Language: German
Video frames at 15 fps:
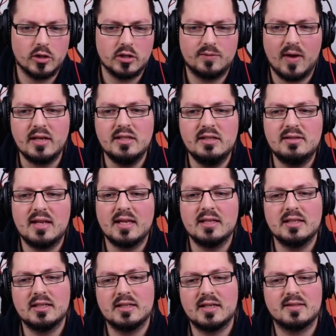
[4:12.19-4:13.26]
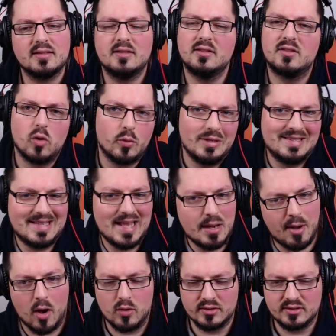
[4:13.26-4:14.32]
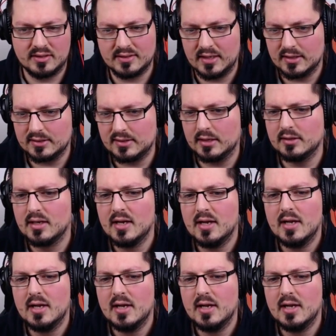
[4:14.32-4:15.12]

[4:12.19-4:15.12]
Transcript: Ich war nie derjenige, der sich die Story selber ausgedacht hat.